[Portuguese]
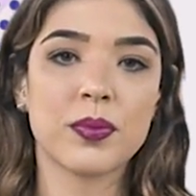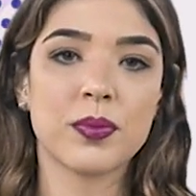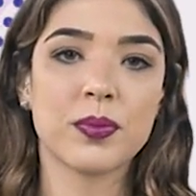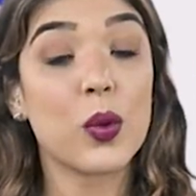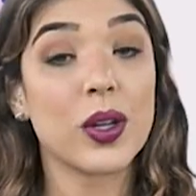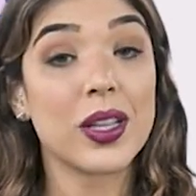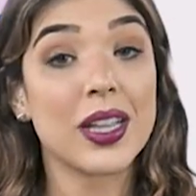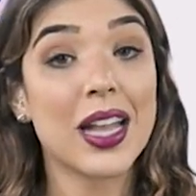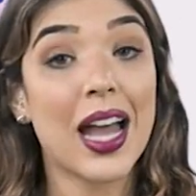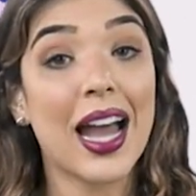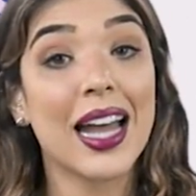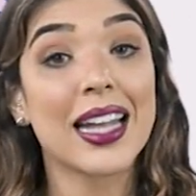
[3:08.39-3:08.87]

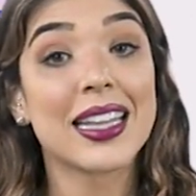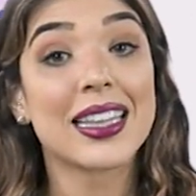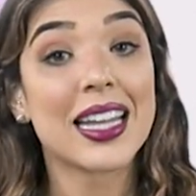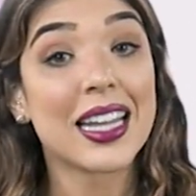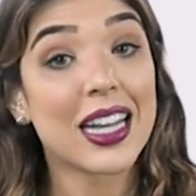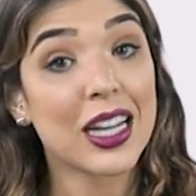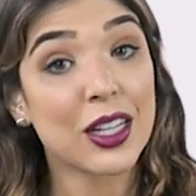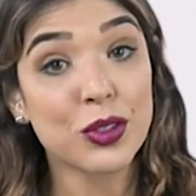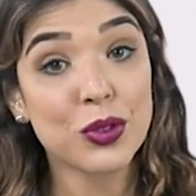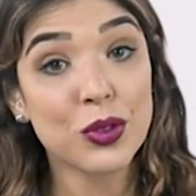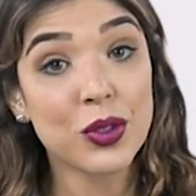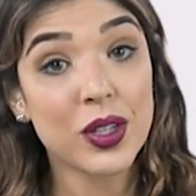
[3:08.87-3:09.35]
Cuidar
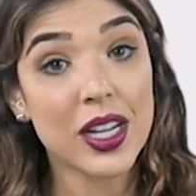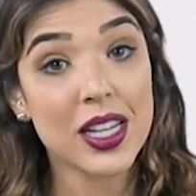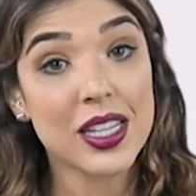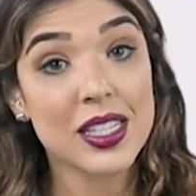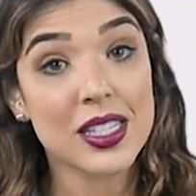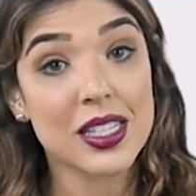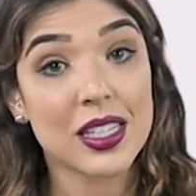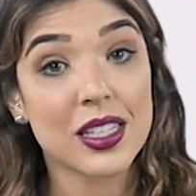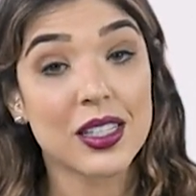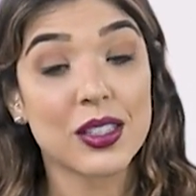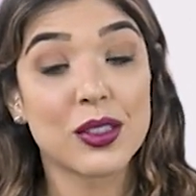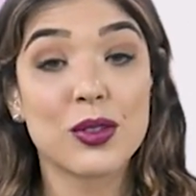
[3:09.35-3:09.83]
da
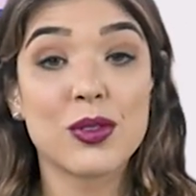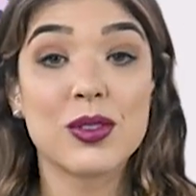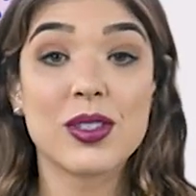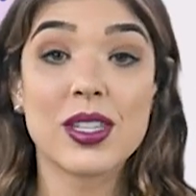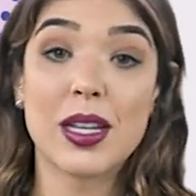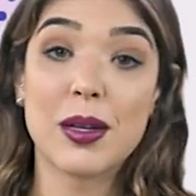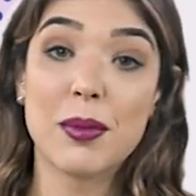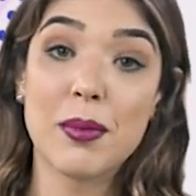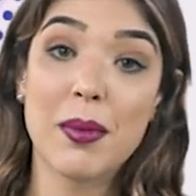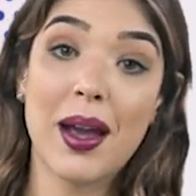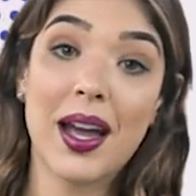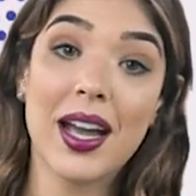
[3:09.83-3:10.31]
natureza, dos
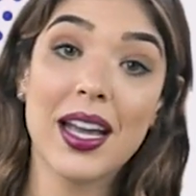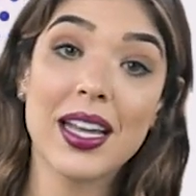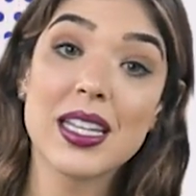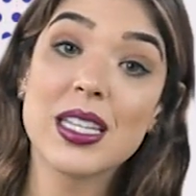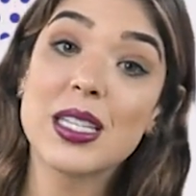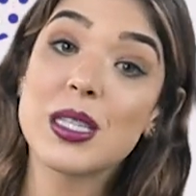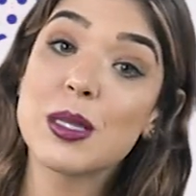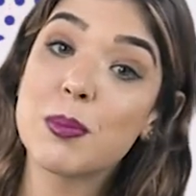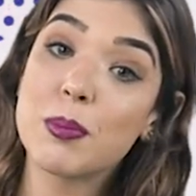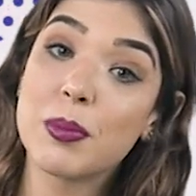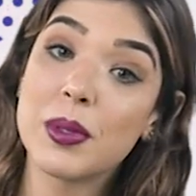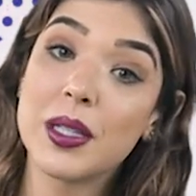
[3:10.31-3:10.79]

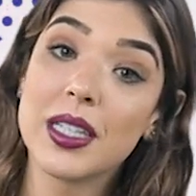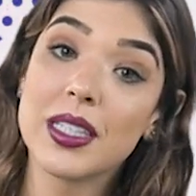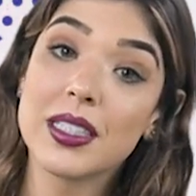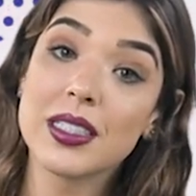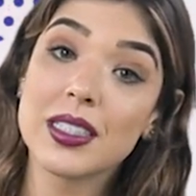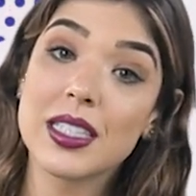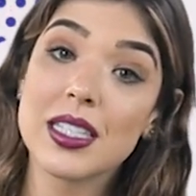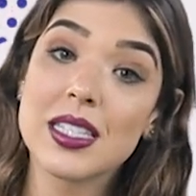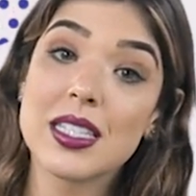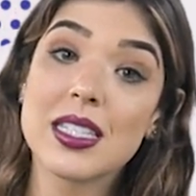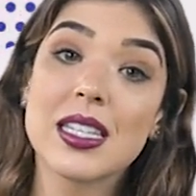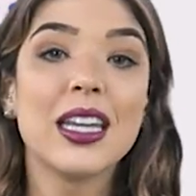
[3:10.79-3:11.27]
animais,
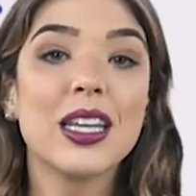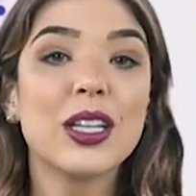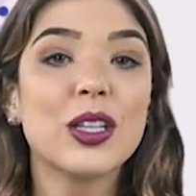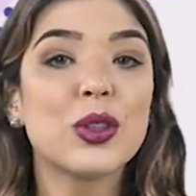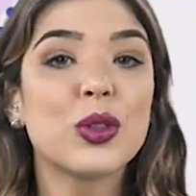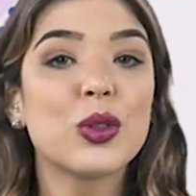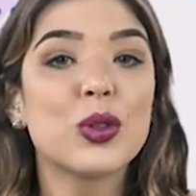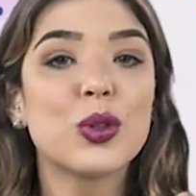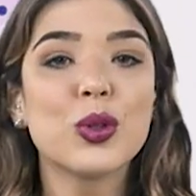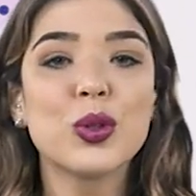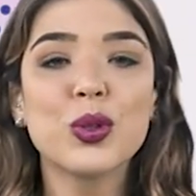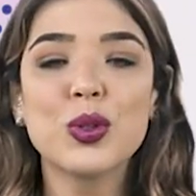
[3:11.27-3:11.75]
plantas e
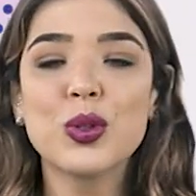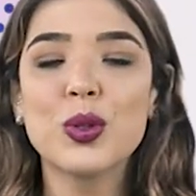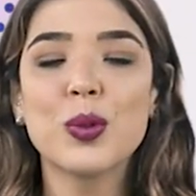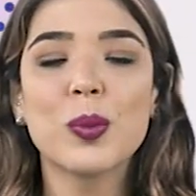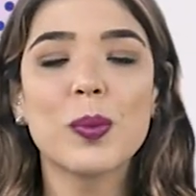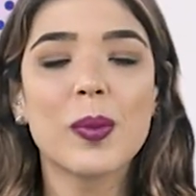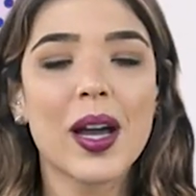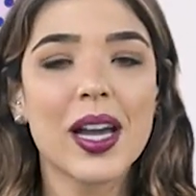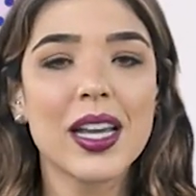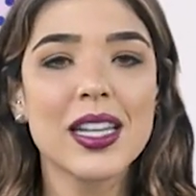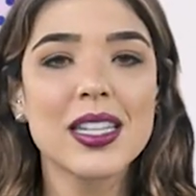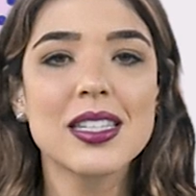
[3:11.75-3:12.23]
tudo
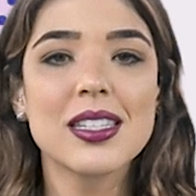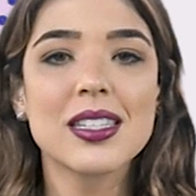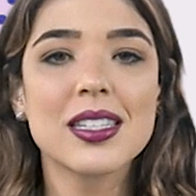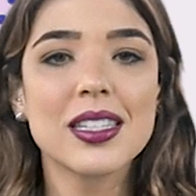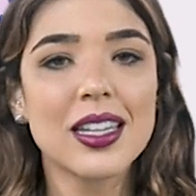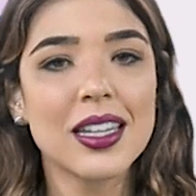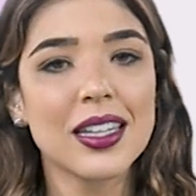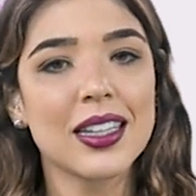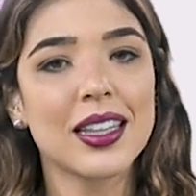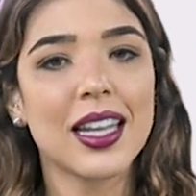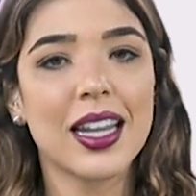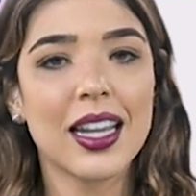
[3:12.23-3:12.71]
mais
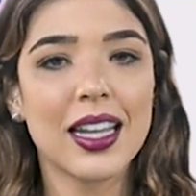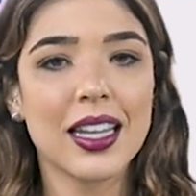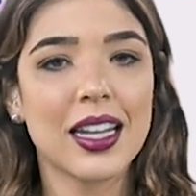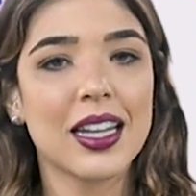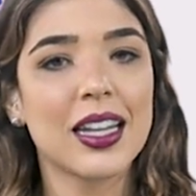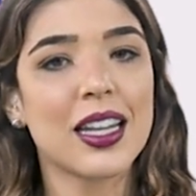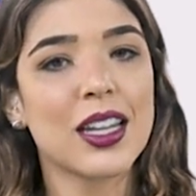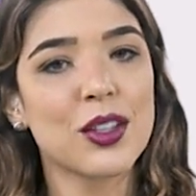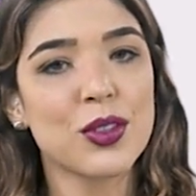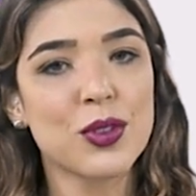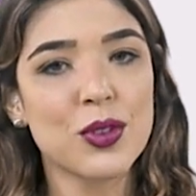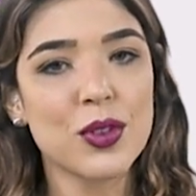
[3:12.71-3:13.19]
que tenha
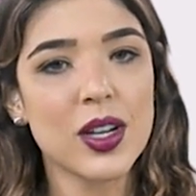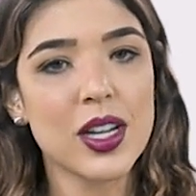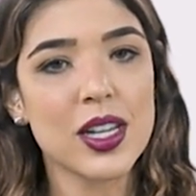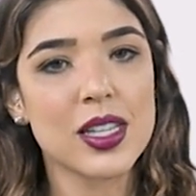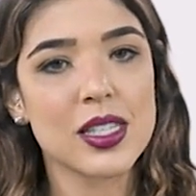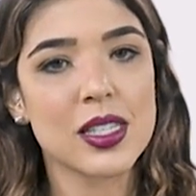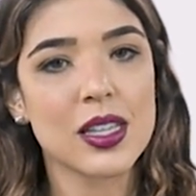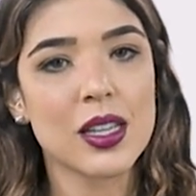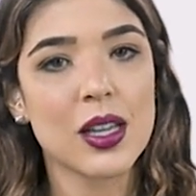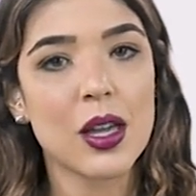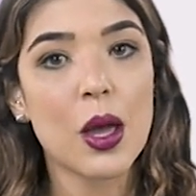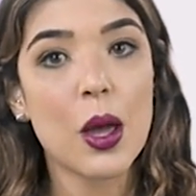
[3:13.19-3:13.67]
na
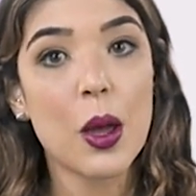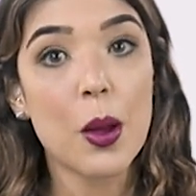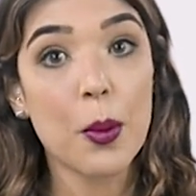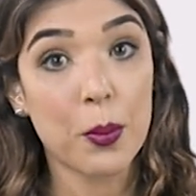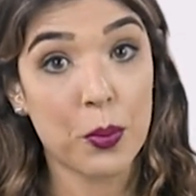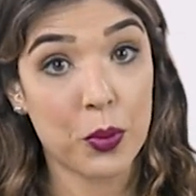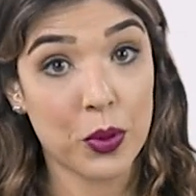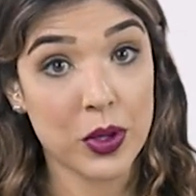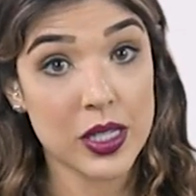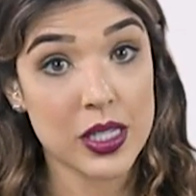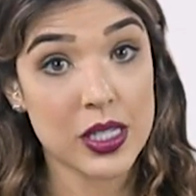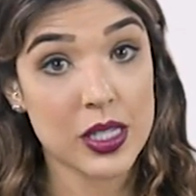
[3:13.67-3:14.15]
natureza,
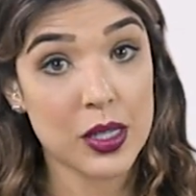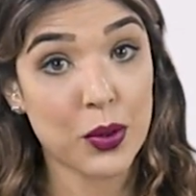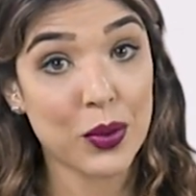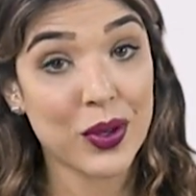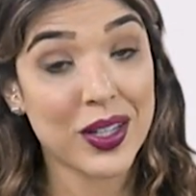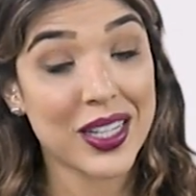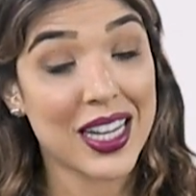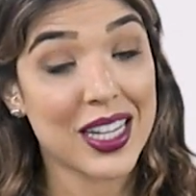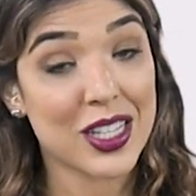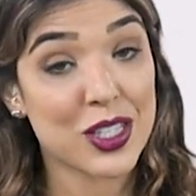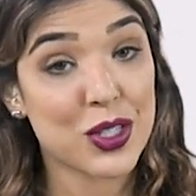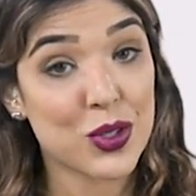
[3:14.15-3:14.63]
pois são
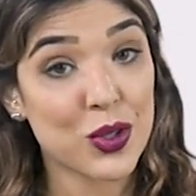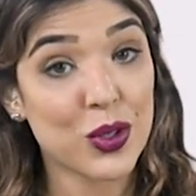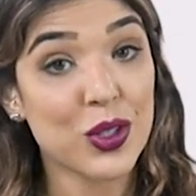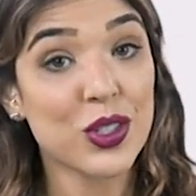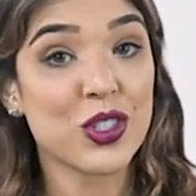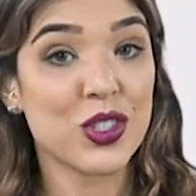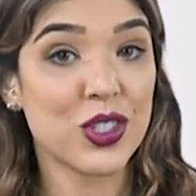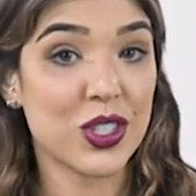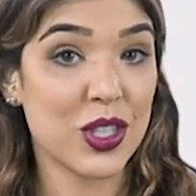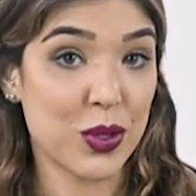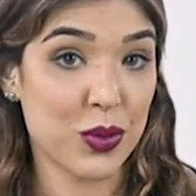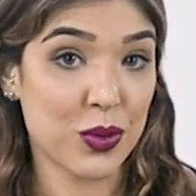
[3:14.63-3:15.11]

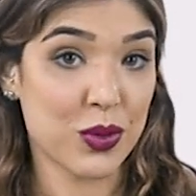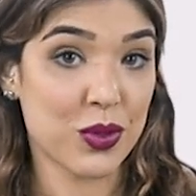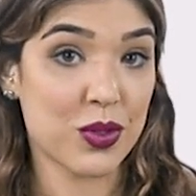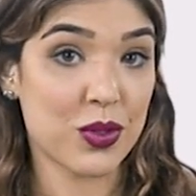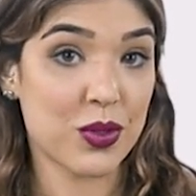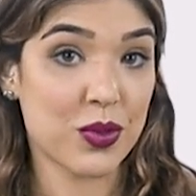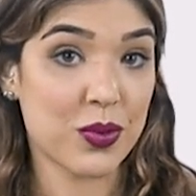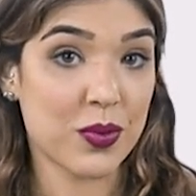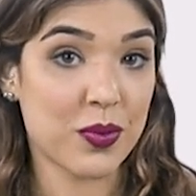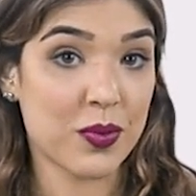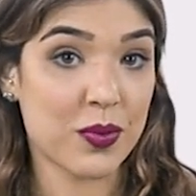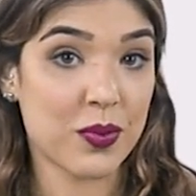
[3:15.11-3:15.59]
criações de
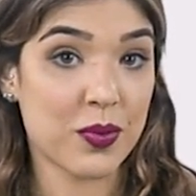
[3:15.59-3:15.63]
Deus